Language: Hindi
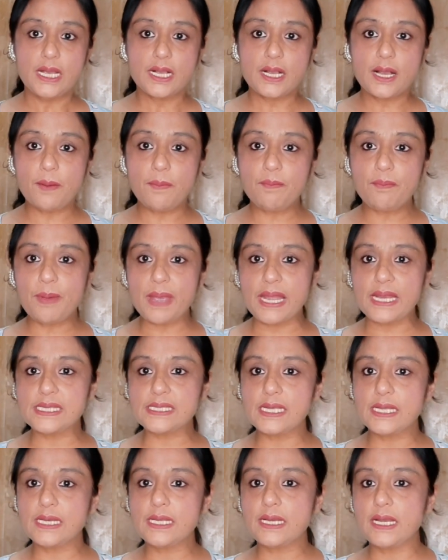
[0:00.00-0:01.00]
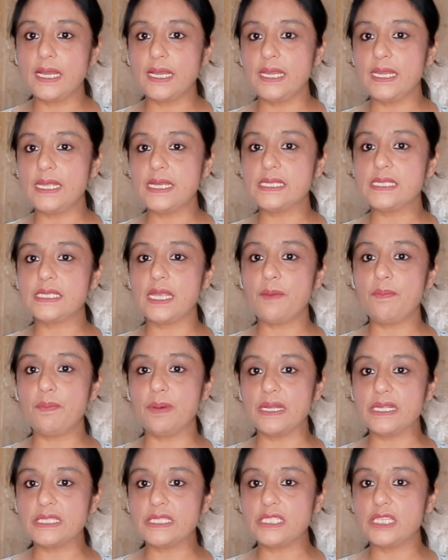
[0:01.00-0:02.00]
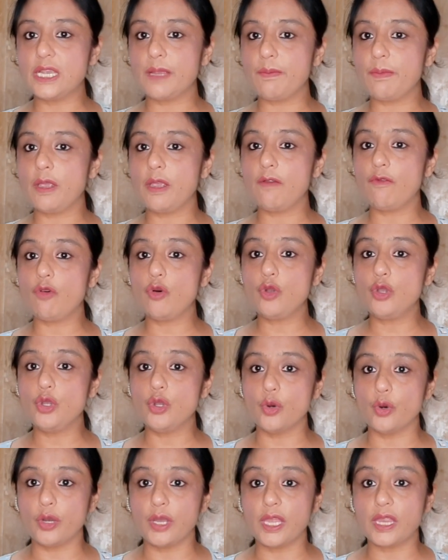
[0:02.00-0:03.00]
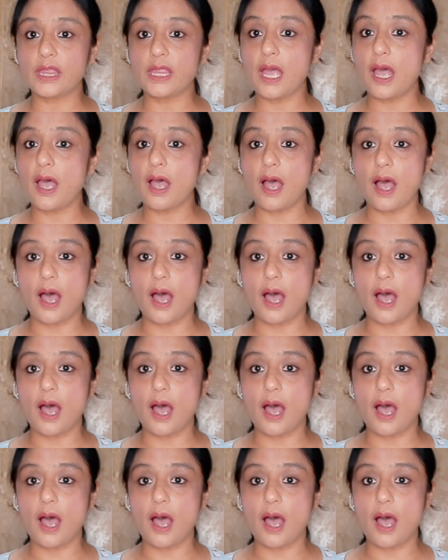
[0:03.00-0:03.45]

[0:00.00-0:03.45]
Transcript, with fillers: कंपैरिजन करने से बच्चे में वो योग्यता